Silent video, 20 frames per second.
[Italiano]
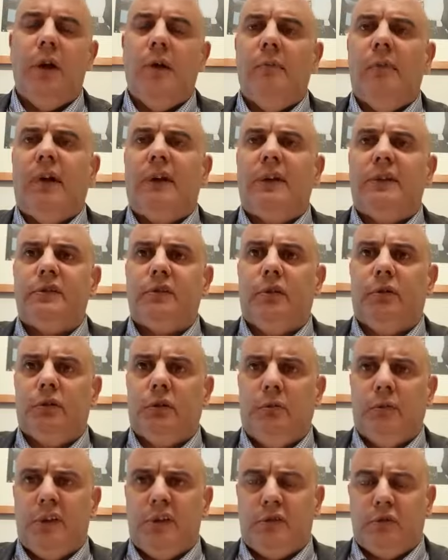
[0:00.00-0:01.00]
ma che
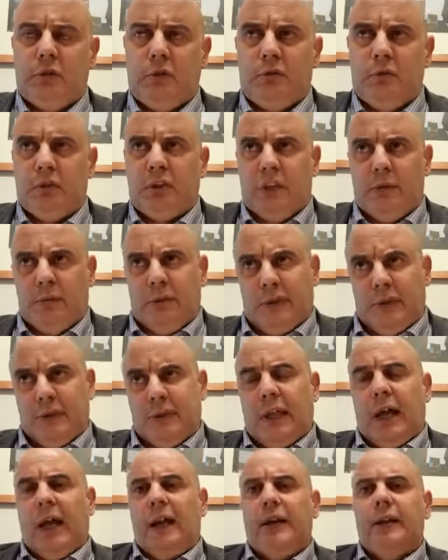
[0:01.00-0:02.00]
secondo me sono
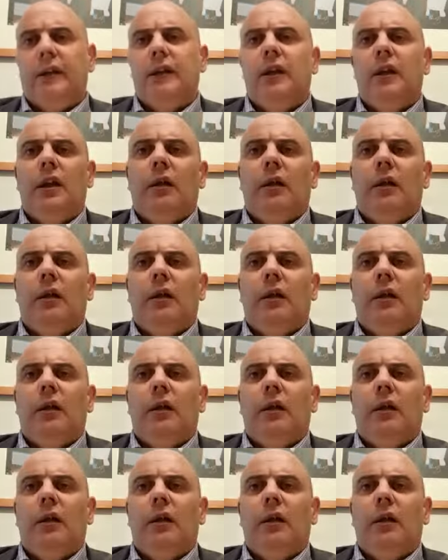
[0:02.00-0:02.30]
fondamentali.